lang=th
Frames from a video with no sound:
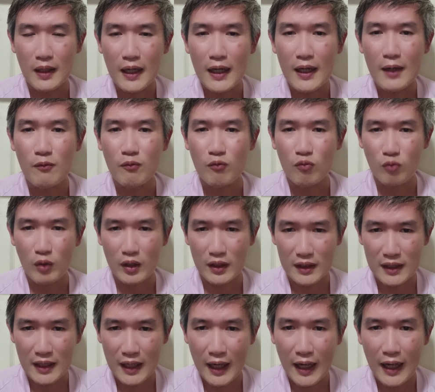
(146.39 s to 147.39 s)
เริ่มวั
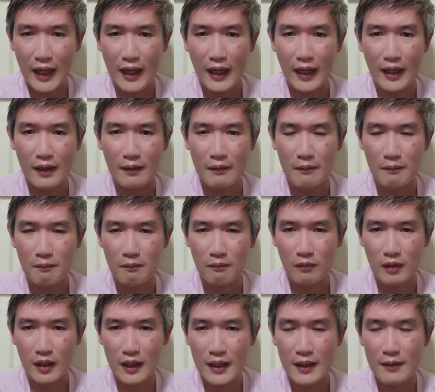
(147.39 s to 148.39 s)
น
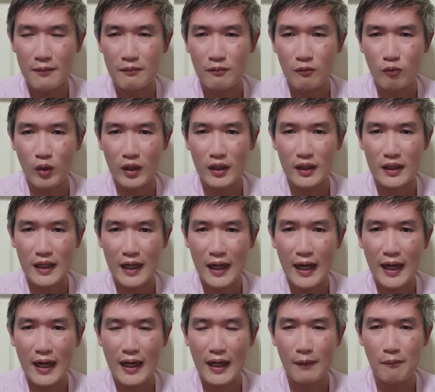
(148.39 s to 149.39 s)
ที่
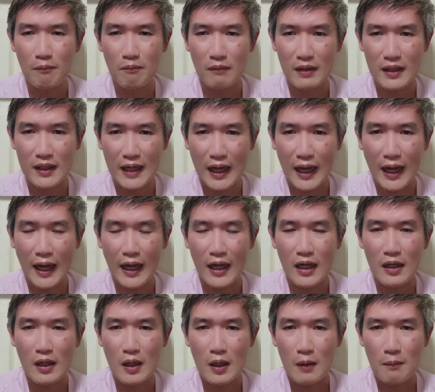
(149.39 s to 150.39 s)
5 มีนา
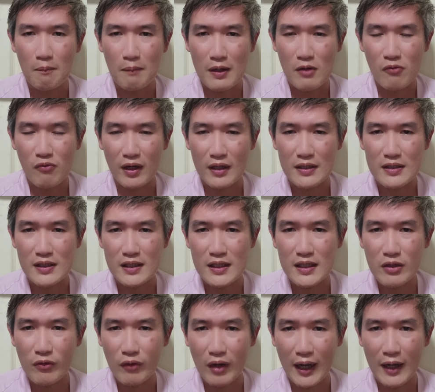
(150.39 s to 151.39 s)
เป็นวัน
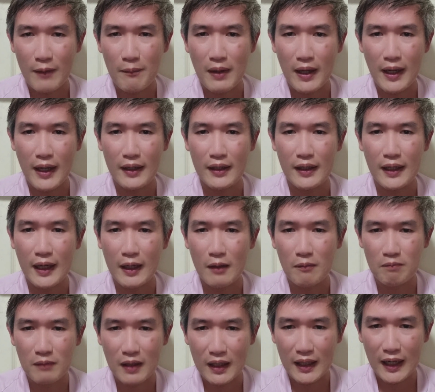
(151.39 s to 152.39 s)
ที่ไลน์แมนนะค
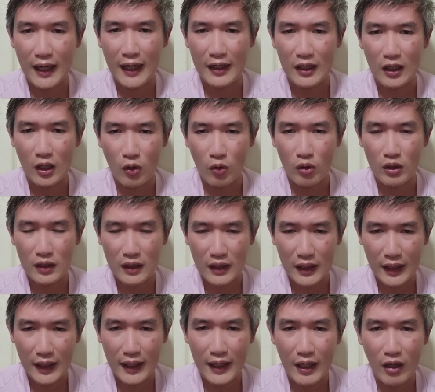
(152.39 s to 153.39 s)
รับประกาศลด
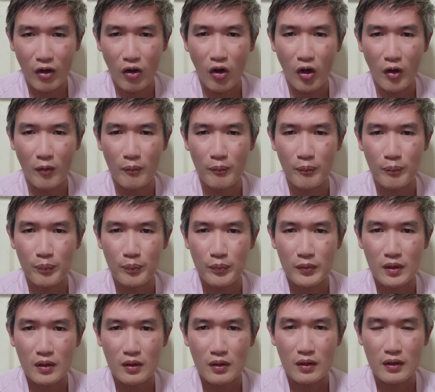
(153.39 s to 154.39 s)
ค่ารอบ
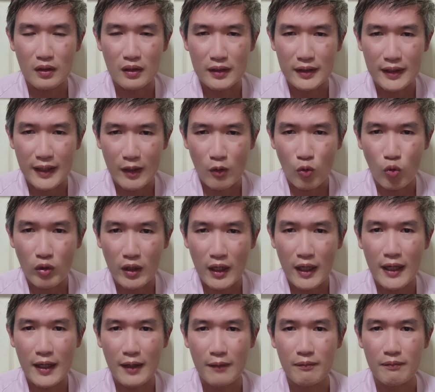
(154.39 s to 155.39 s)
ในกรุง
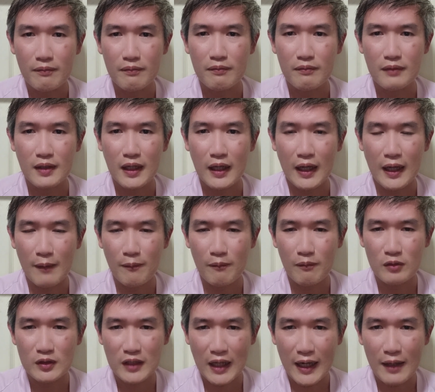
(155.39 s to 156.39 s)
เทพนะครับ
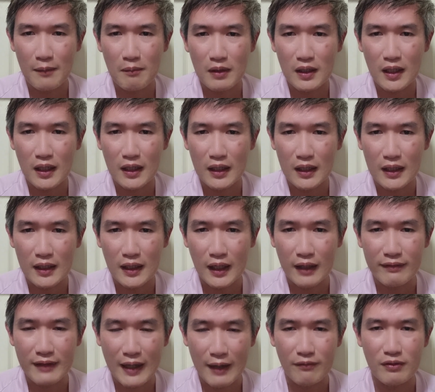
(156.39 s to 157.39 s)
ชานเมืองเหลือ
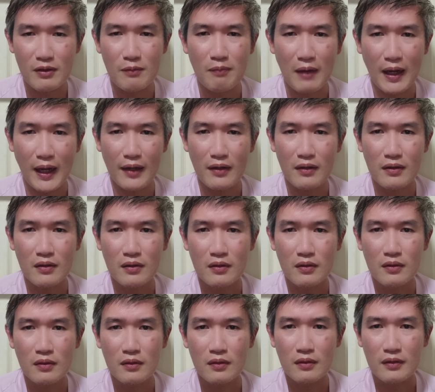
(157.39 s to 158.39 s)
30 บาท
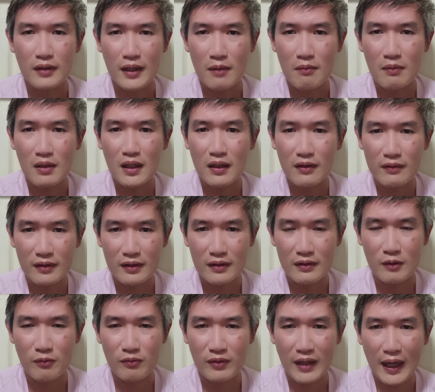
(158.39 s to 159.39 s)
ในเมือง
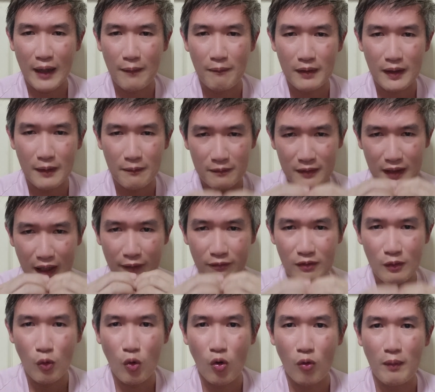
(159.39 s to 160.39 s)
43 กับ
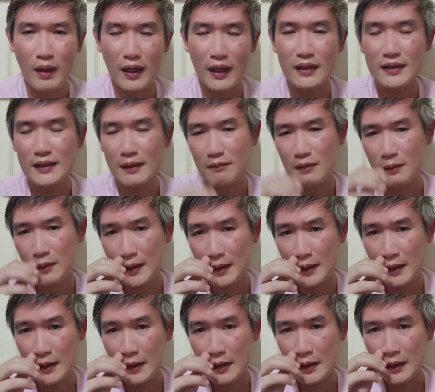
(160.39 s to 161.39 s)
36มันถ้าจำไม่ผิ
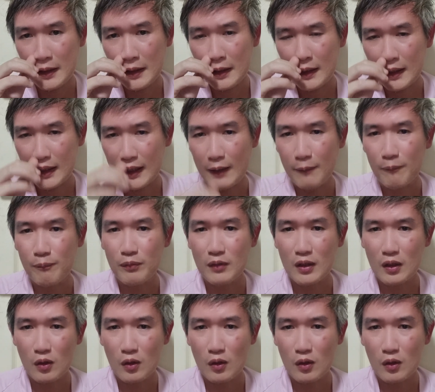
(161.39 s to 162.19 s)
ดนะครับ